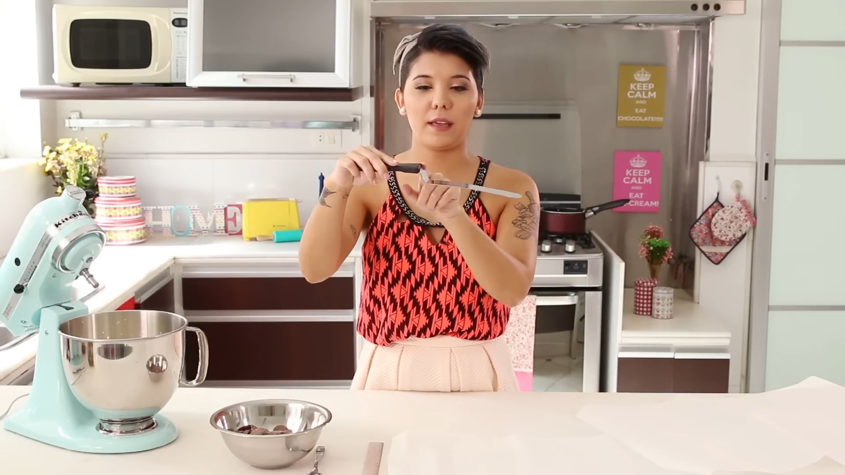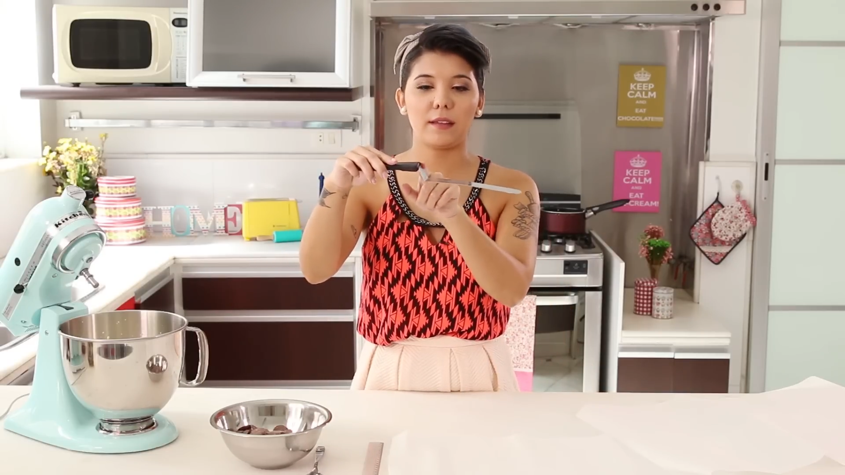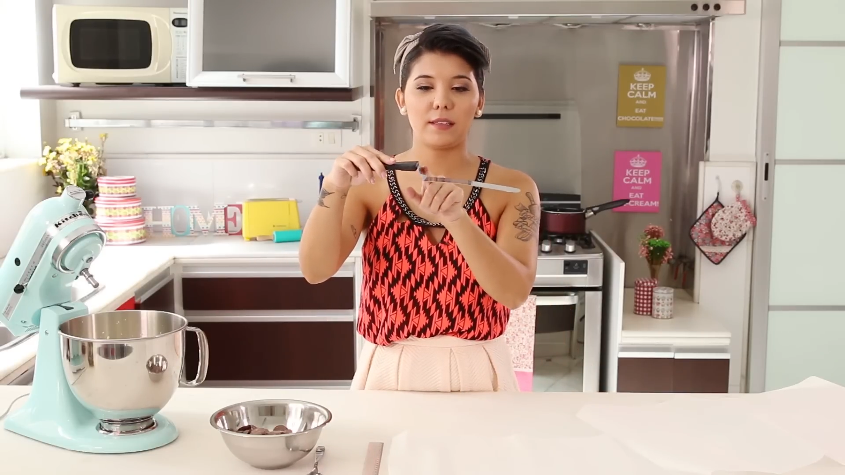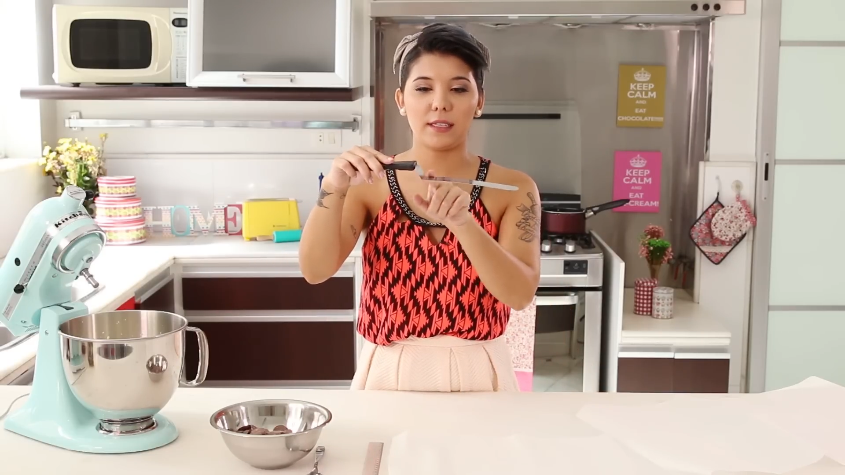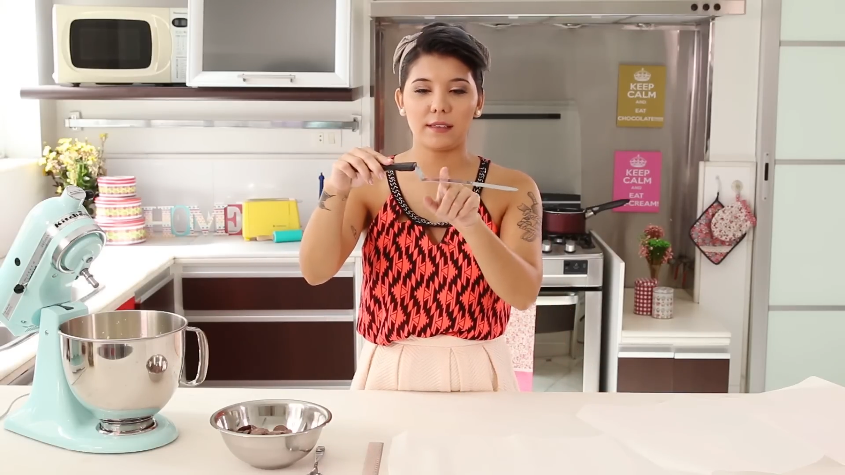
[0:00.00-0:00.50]

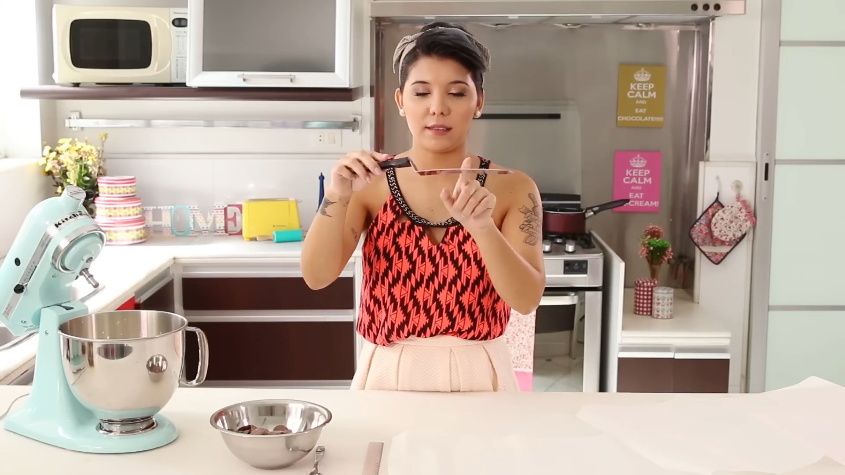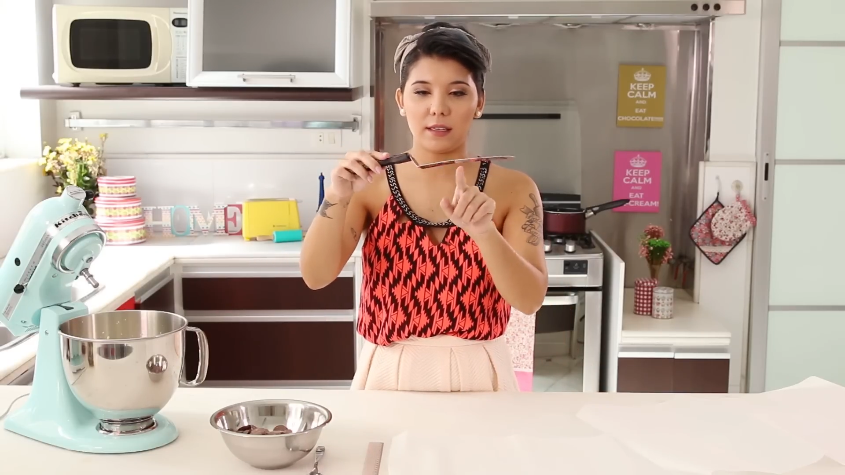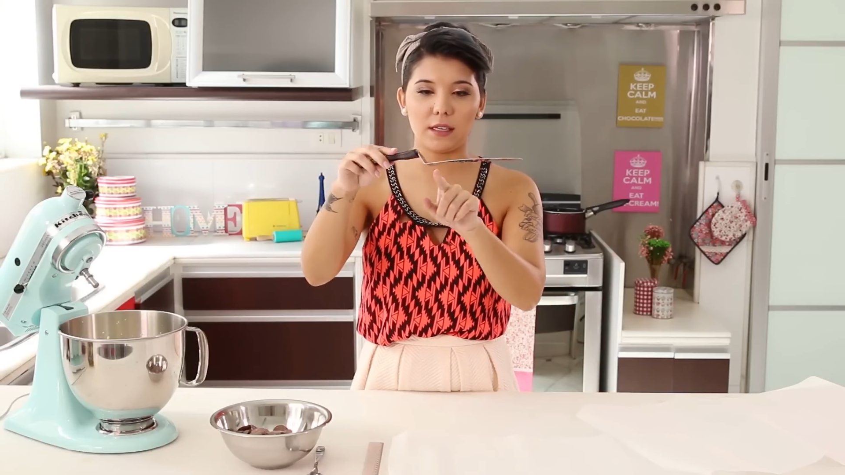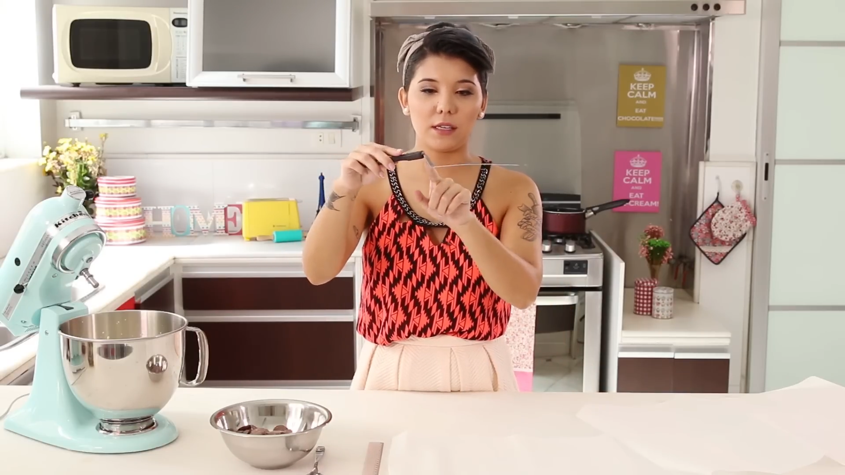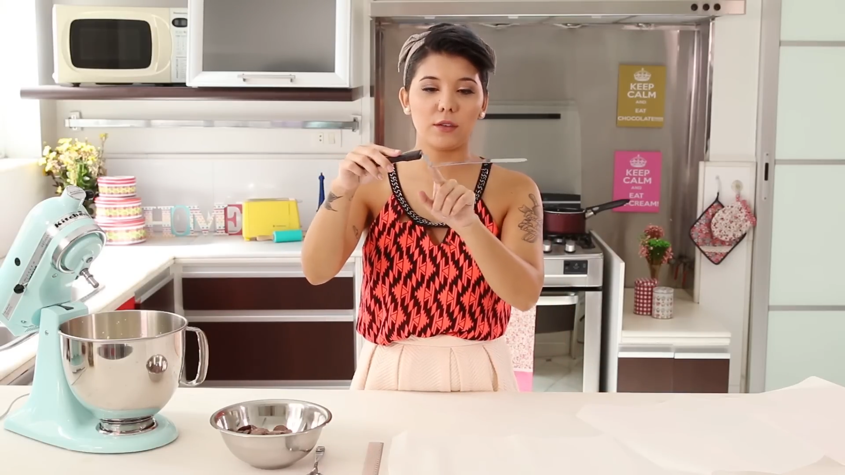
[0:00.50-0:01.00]
esse
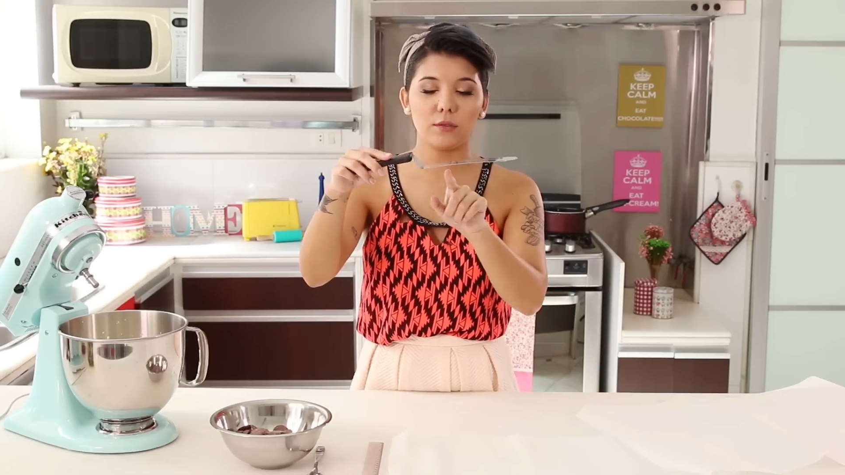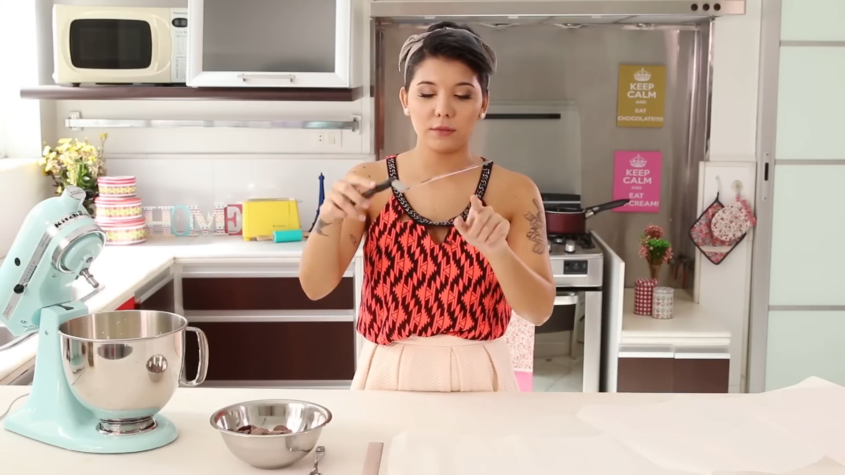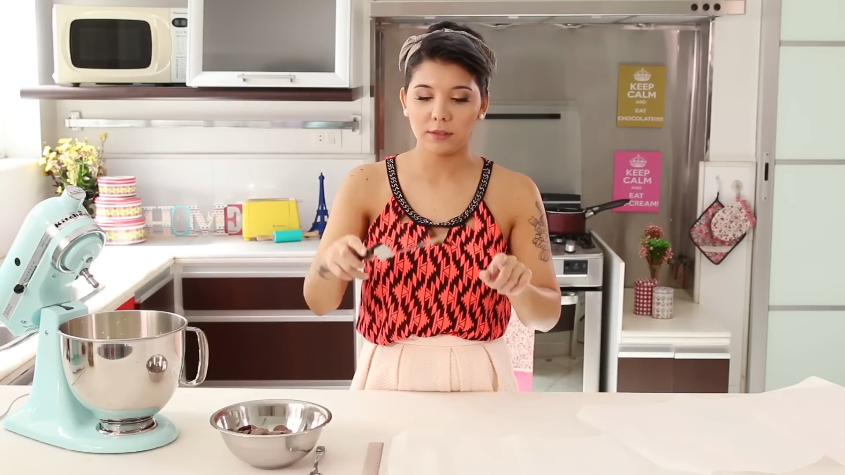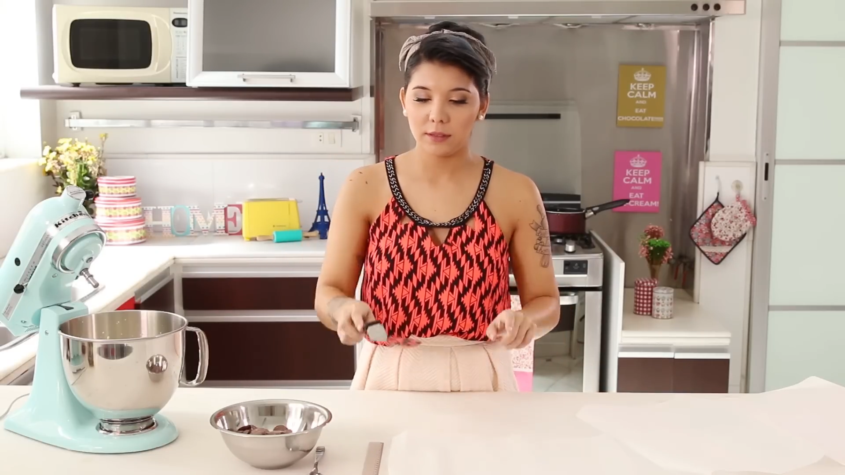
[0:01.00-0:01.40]
desenho